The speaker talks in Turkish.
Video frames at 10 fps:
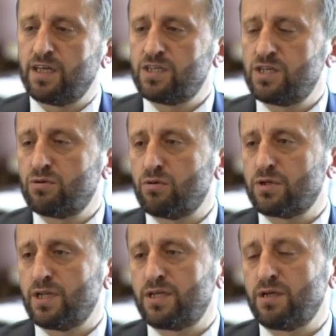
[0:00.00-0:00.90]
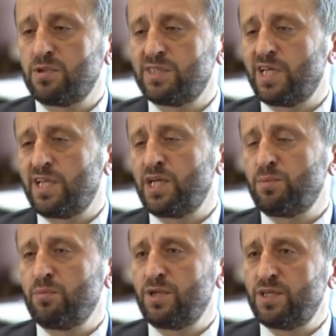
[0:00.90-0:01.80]
veya değişik noktalarda biz neler
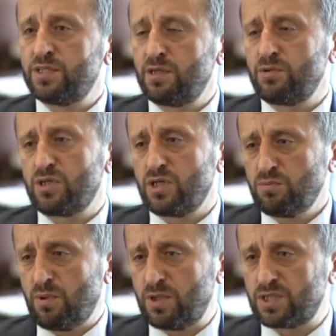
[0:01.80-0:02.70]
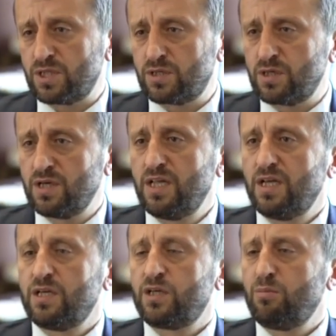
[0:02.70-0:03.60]
yapabiliriz diye bir çalışma başlattık.
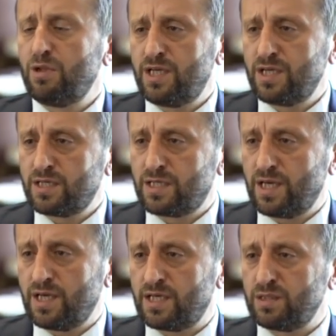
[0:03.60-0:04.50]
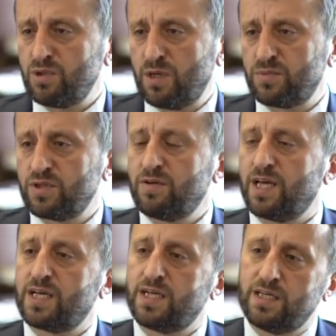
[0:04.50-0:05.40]
Kimilerine gıda yardımı yaptık
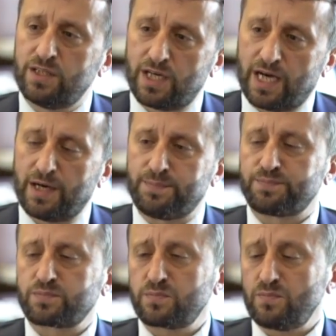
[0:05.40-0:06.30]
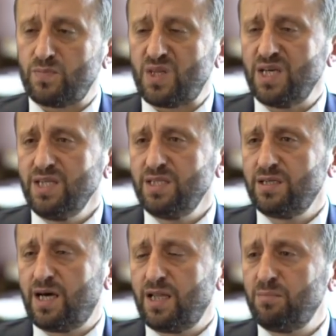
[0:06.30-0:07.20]
veya gıda
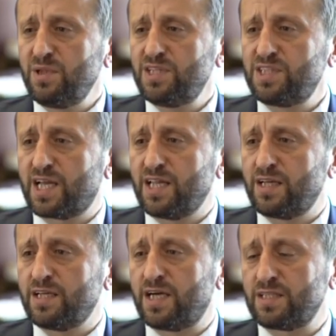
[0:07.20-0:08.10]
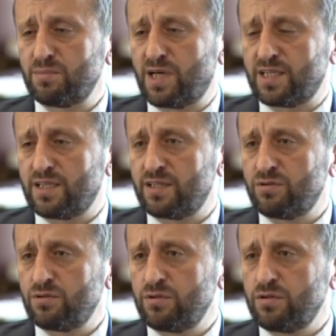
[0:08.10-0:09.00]
e, alabilecekleri yardım
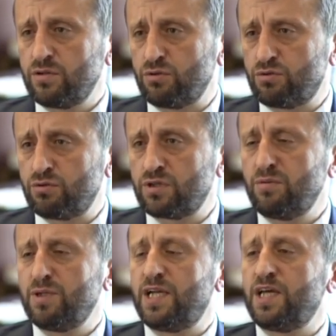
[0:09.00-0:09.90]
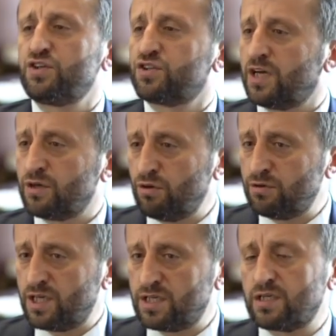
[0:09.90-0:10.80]
kartları götürdük. Kimilerine eşya
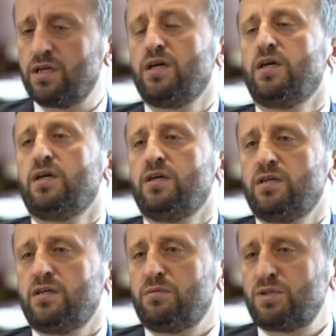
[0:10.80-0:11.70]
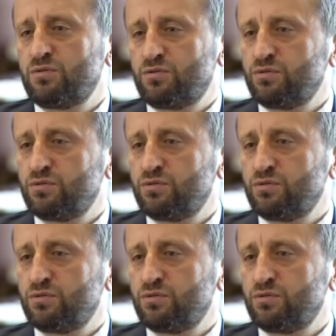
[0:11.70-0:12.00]
gönderdik. Ama